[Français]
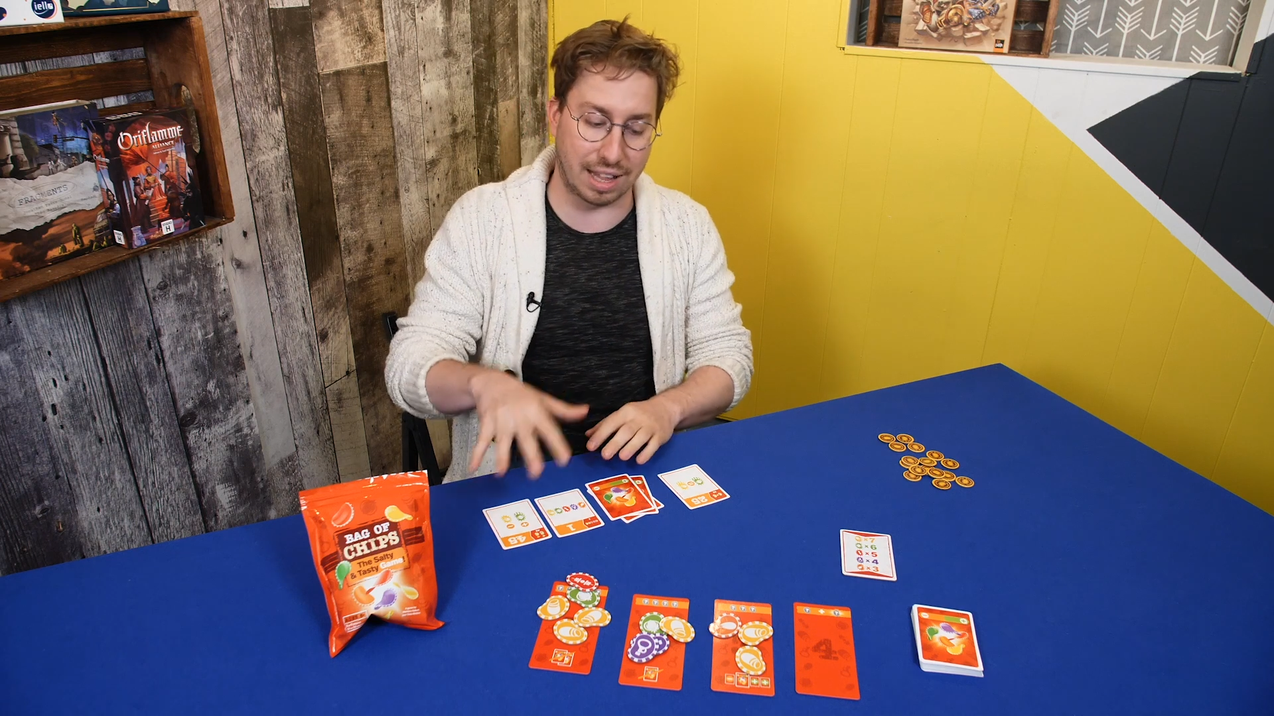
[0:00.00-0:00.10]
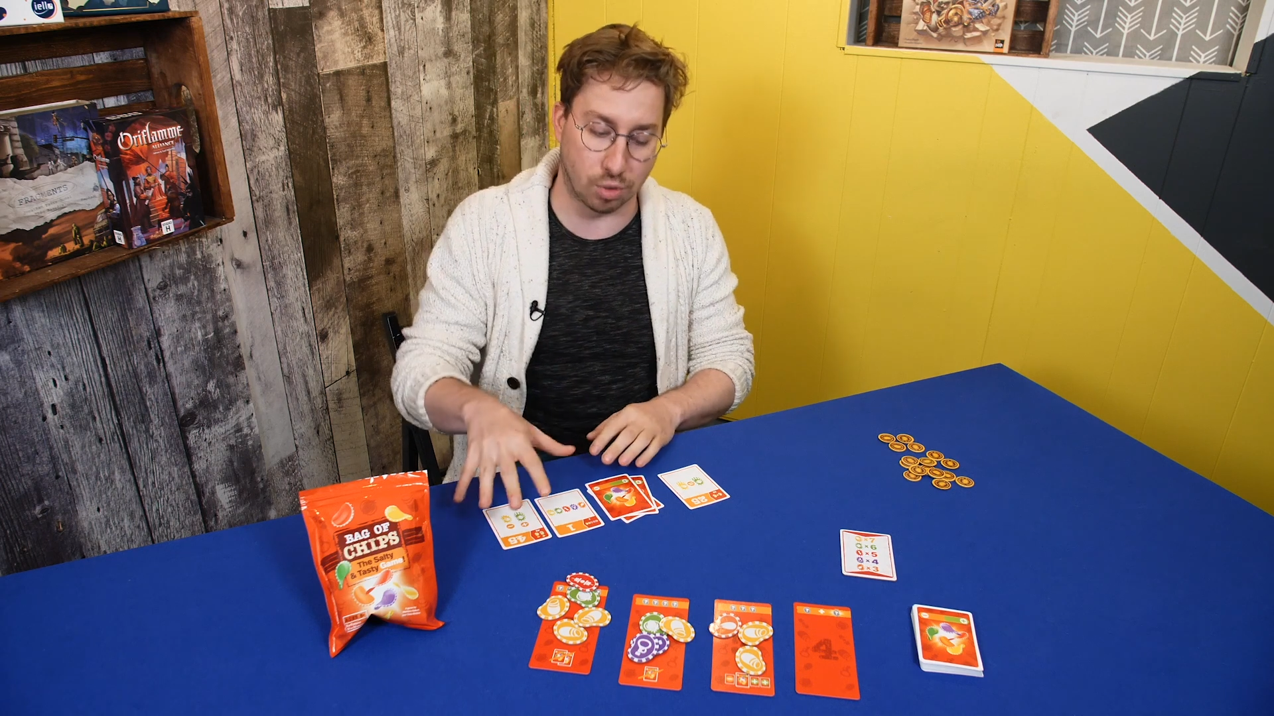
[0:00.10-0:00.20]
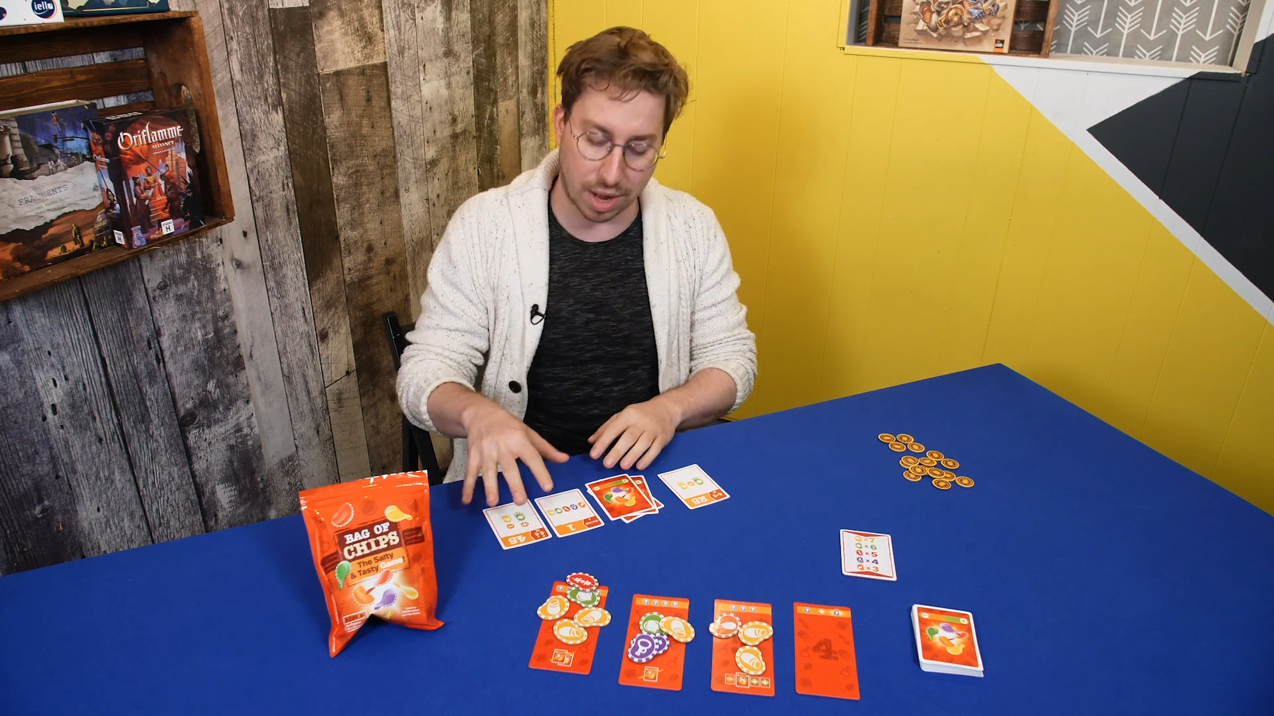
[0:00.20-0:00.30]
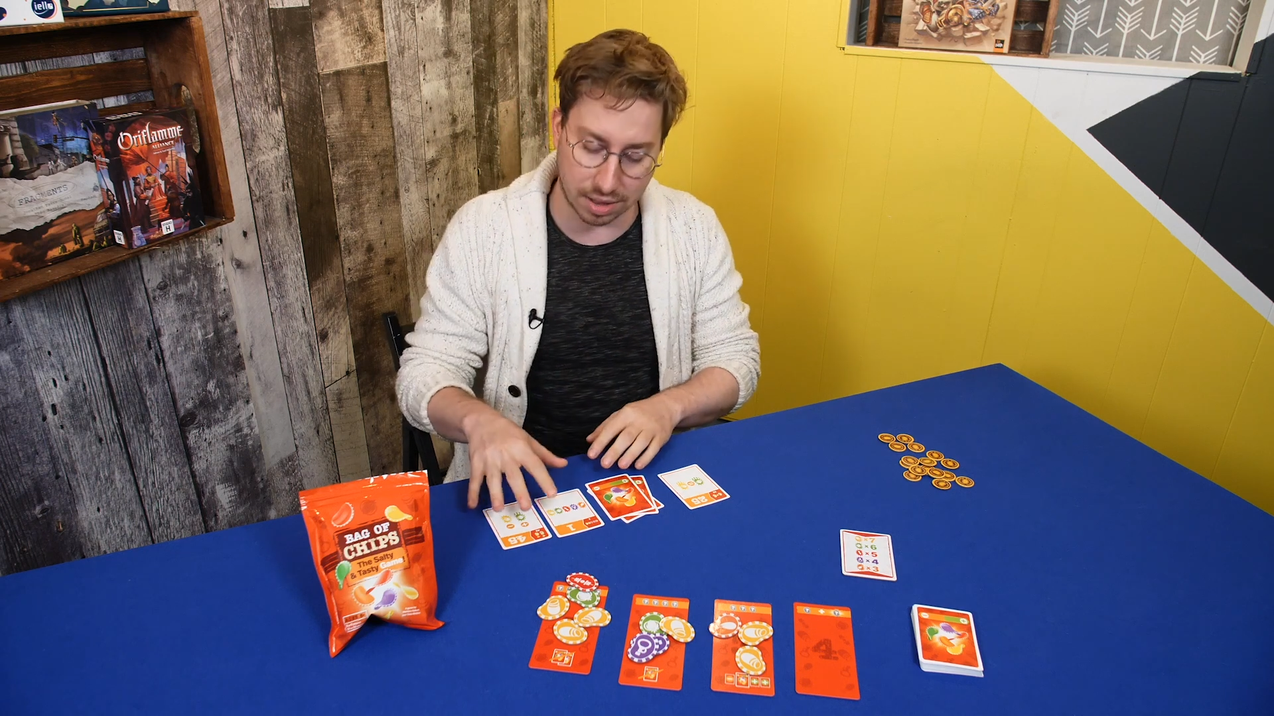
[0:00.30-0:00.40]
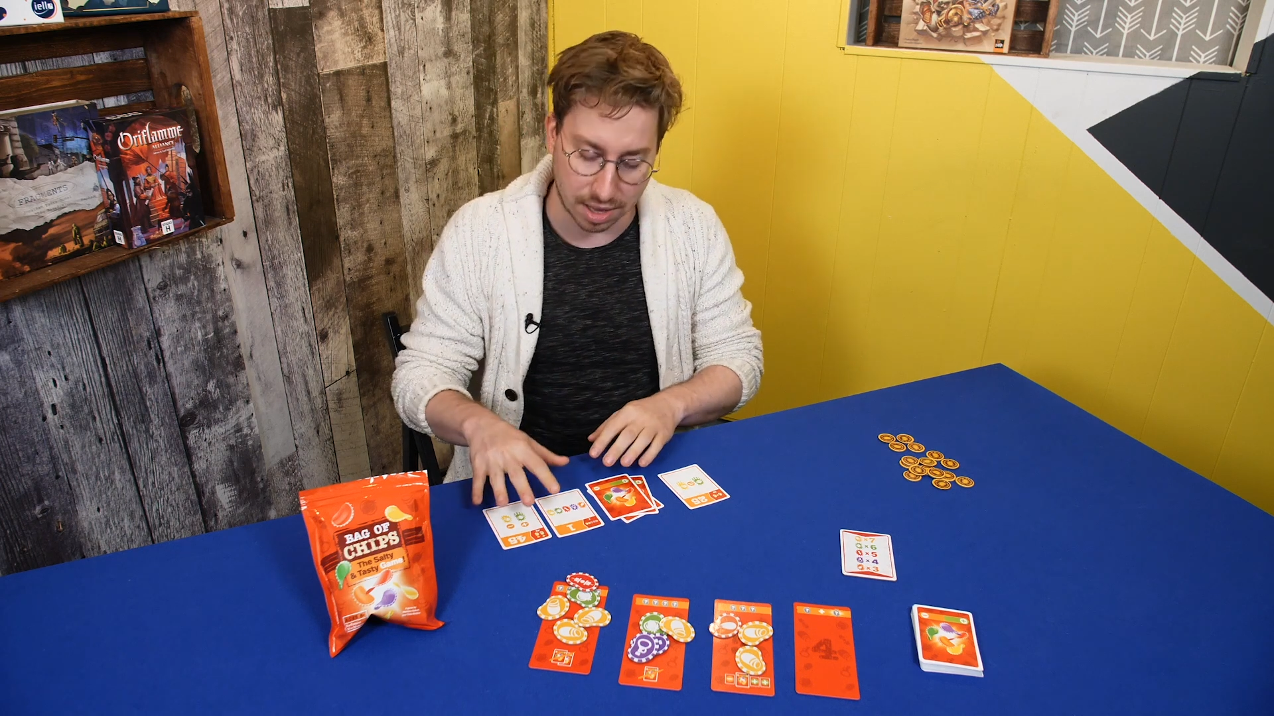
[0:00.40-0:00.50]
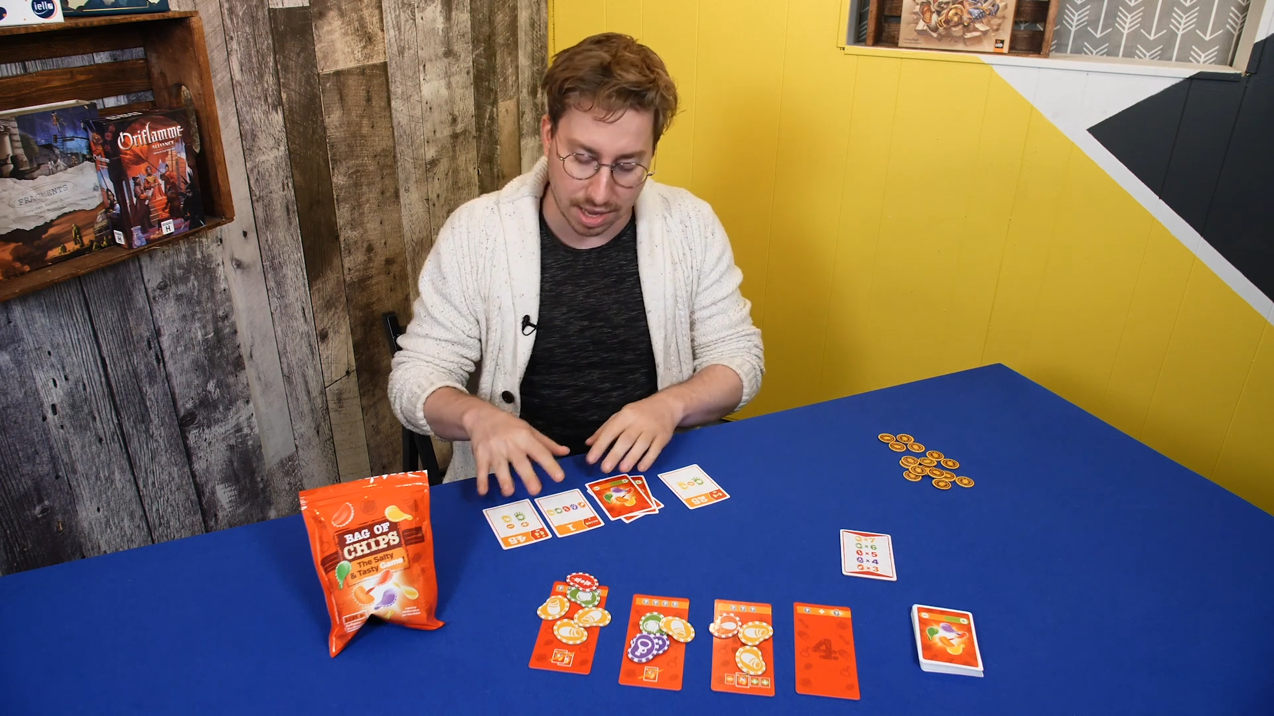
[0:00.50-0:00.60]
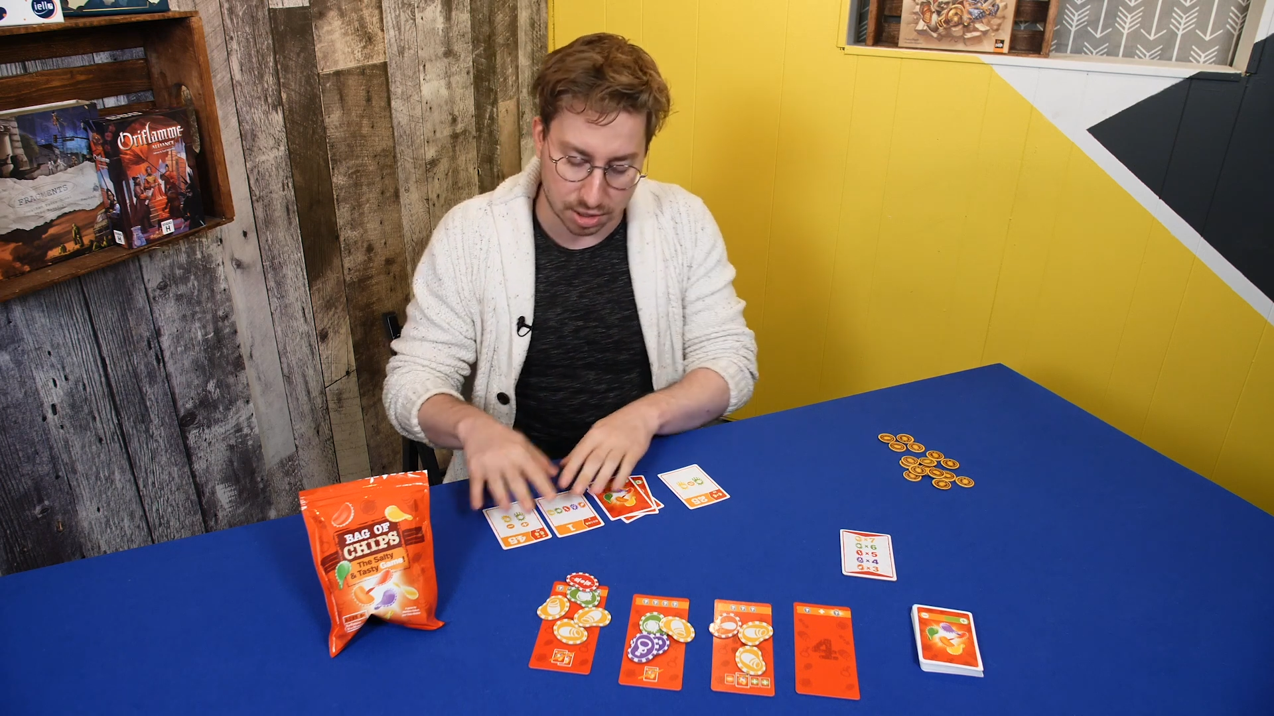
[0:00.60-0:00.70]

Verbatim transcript: à droite,